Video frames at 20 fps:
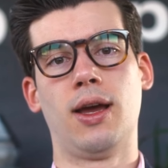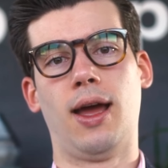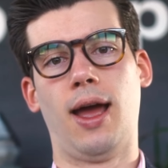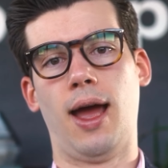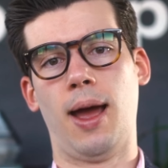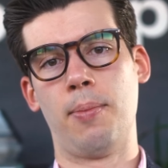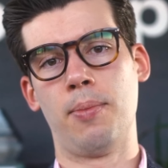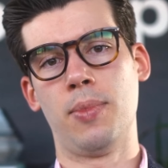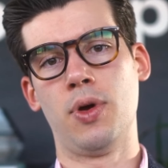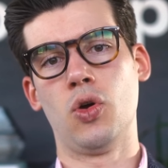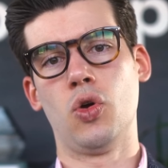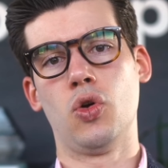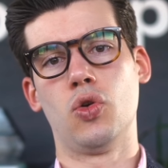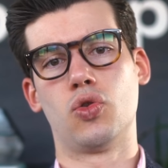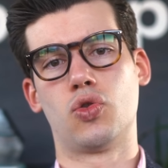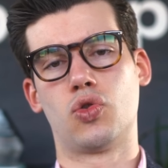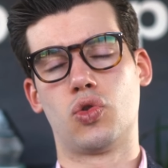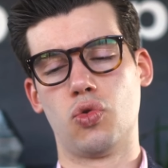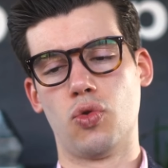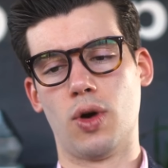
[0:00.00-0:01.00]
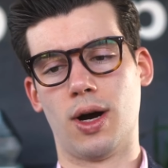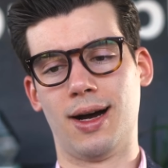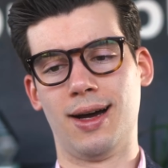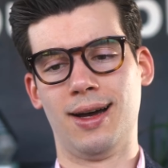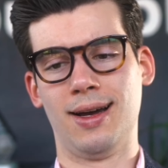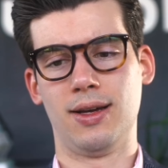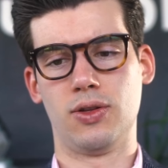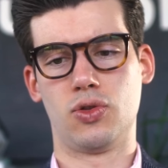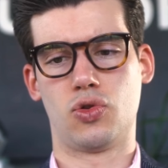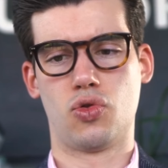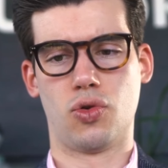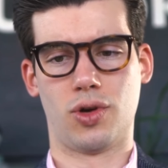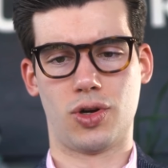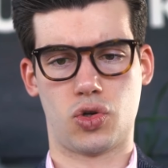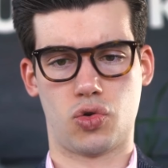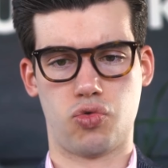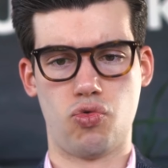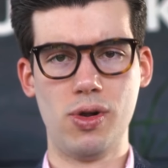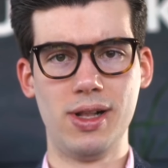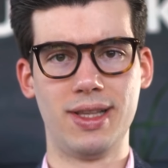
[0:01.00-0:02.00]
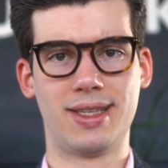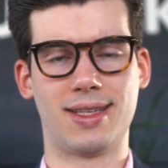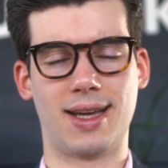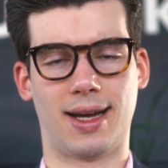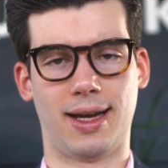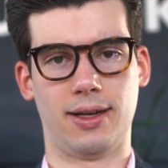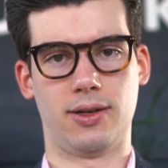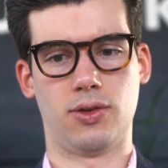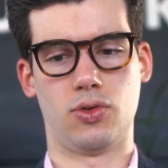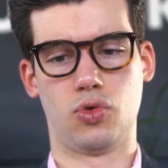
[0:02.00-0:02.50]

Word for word: Ähm, zur, zur Schulzeit.